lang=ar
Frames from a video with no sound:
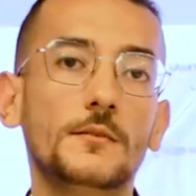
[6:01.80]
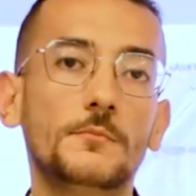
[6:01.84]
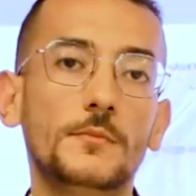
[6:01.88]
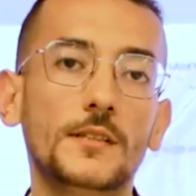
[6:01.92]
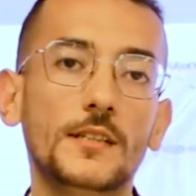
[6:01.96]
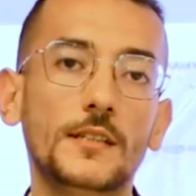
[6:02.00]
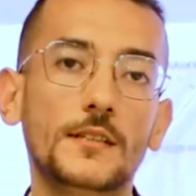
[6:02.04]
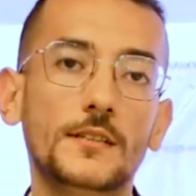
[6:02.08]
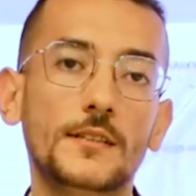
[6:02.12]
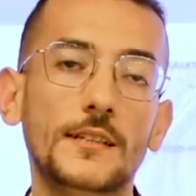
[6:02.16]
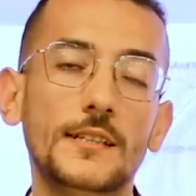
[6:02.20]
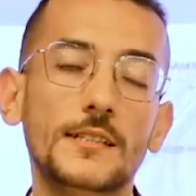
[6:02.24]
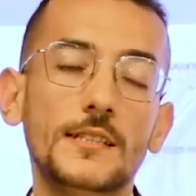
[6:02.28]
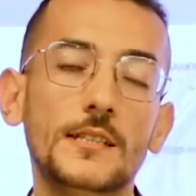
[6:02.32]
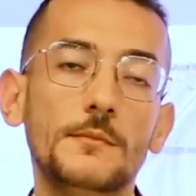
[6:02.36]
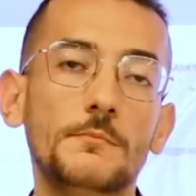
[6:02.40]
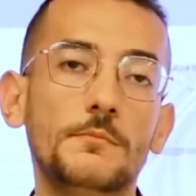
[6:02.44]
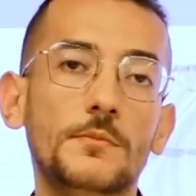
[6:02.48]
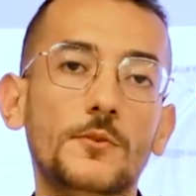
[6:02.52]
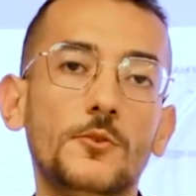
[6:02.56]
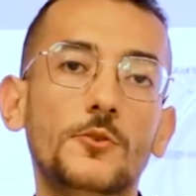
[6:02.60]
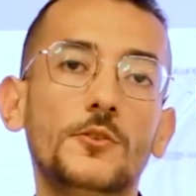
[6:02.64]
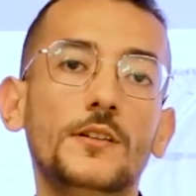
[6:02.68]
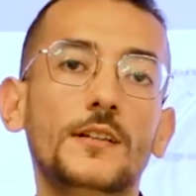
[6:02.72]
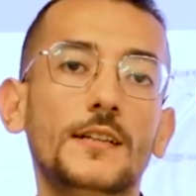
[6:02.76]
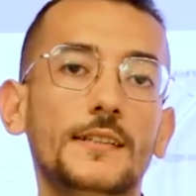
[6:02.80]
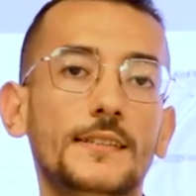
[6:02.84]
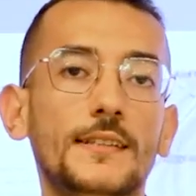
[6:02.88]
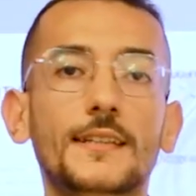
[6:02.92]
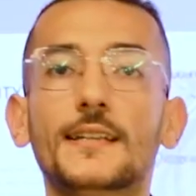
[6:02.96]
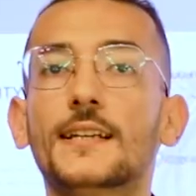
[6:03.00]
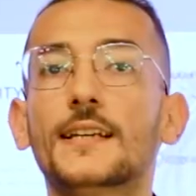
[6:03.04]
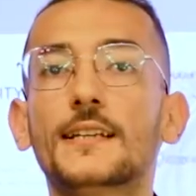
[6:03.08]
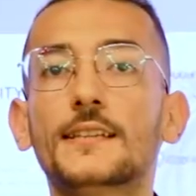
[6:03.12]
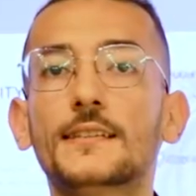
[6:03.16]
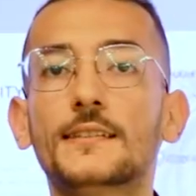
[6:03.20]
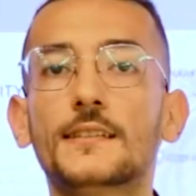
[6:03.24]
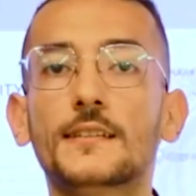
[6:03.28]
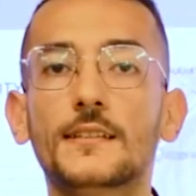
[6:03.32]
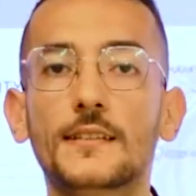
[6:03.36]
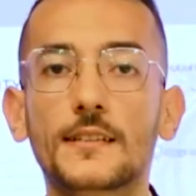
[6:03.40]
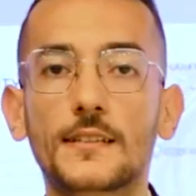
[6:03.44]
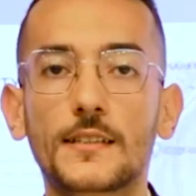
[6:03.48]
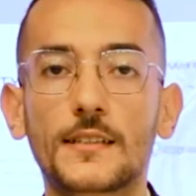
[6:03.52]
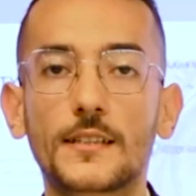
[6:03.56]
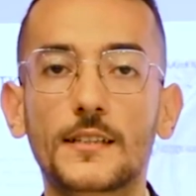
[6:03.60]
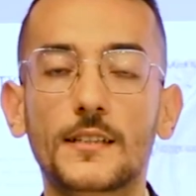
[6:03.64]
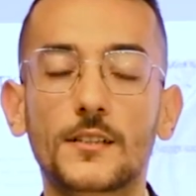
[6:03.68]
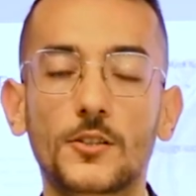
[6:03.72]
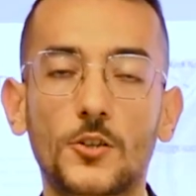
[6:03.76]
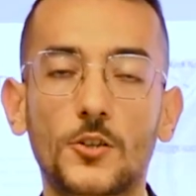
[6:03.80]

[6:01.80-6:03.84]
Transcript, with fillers: بيناسب كل احتياجات آه،